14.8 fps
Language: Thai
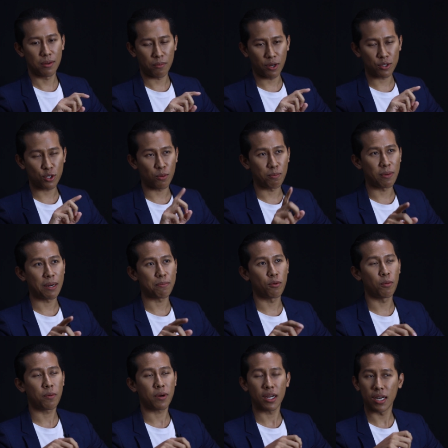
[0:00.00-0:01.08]
พอจบมา
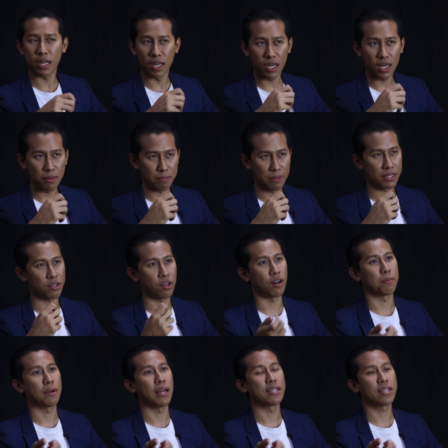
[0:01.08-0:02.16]
ปุ๊บก็เลยเริ่มไปสอ
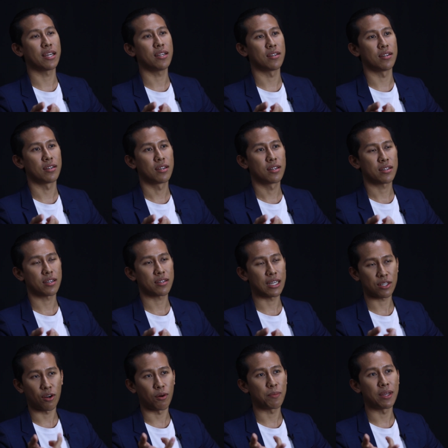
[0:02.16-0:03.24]
บไลเซนส์ตั้งแต่
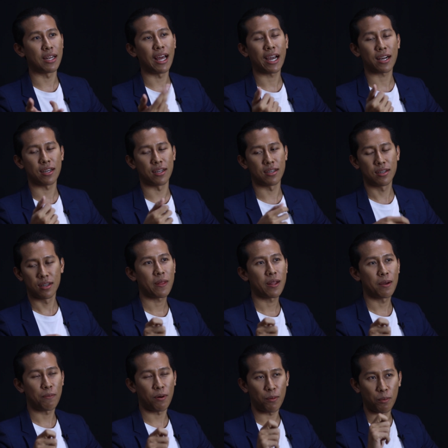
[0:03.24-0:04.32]
2 ปีแรกเลย
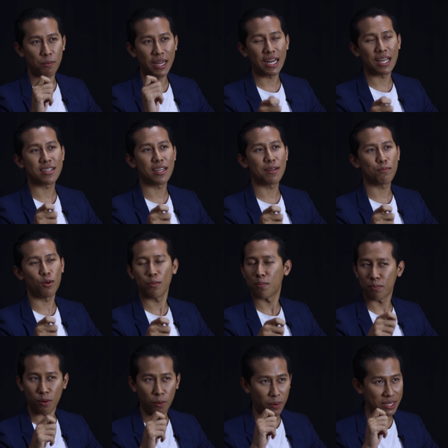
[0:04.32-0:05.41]
พอผมได้ไลเซนส์ปุ๊บ
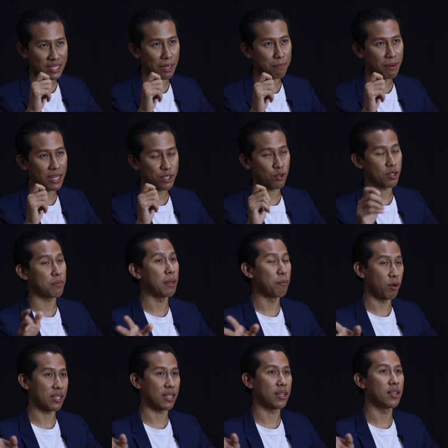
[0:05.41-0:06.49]
ผมก็สามารถจดทะเบียน
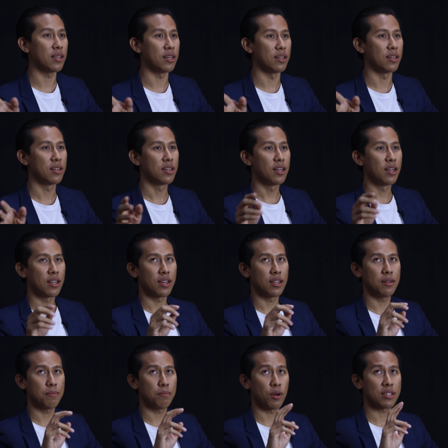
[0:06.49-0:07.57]
บริษัทได้เลยฉะ
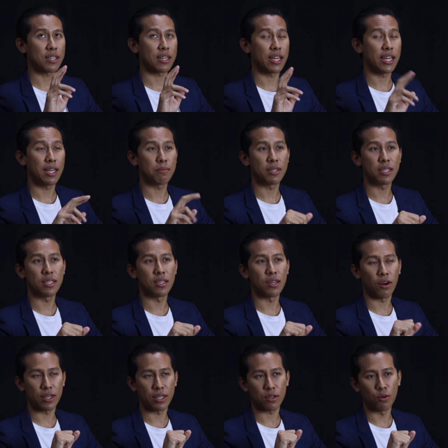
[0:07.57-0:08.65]
นั้นบริษัท AMT
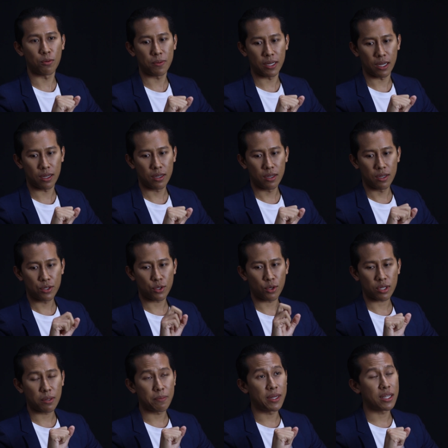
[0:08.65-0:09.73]
Audit Group เนี่ยจด
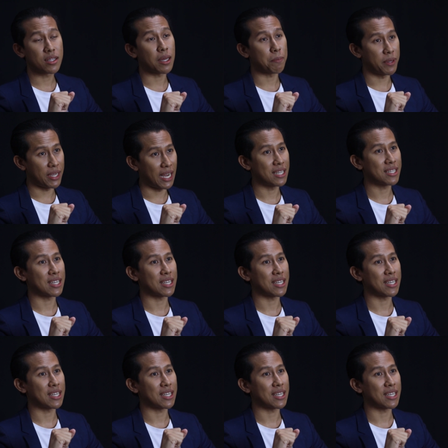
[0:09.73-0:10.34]
ทะเบียนตั้งแต่ปี